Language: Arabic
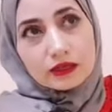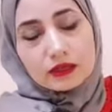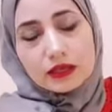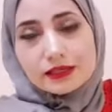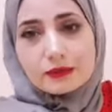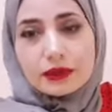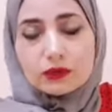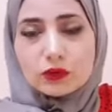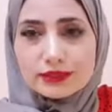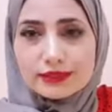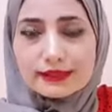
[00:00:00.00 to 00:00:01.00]
لازم على
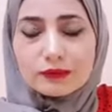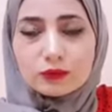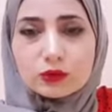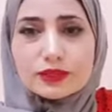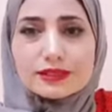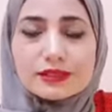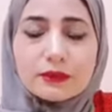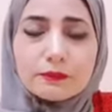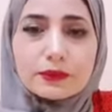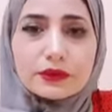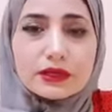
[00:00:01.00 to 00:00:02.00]
الواتساب الواتساب
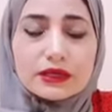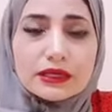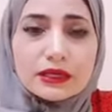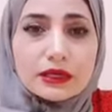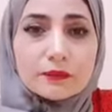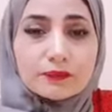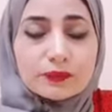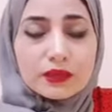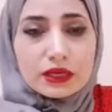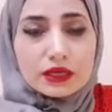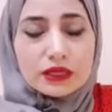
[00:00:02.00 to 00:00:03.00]
إلى
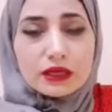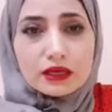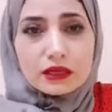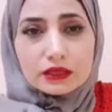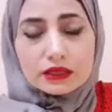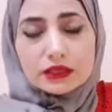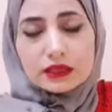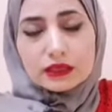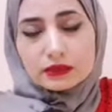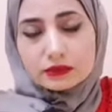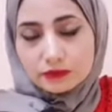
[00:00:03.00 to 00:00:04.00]
إلى
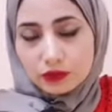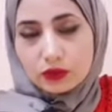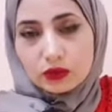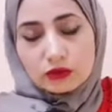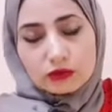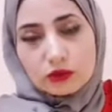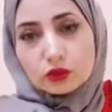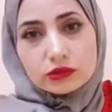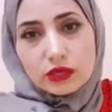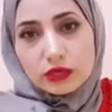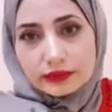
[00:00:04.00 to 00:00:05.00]
إلى آه،
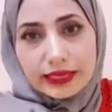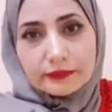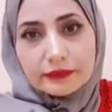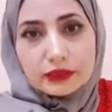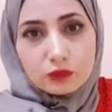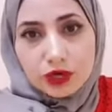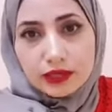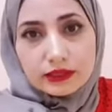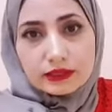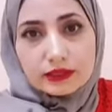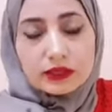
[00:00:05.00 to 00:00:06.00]
قدرة تحميل
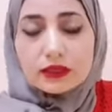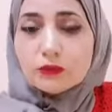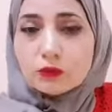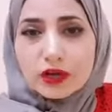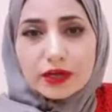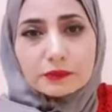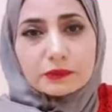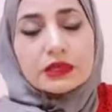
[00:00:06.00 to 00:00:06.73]
معينة المهم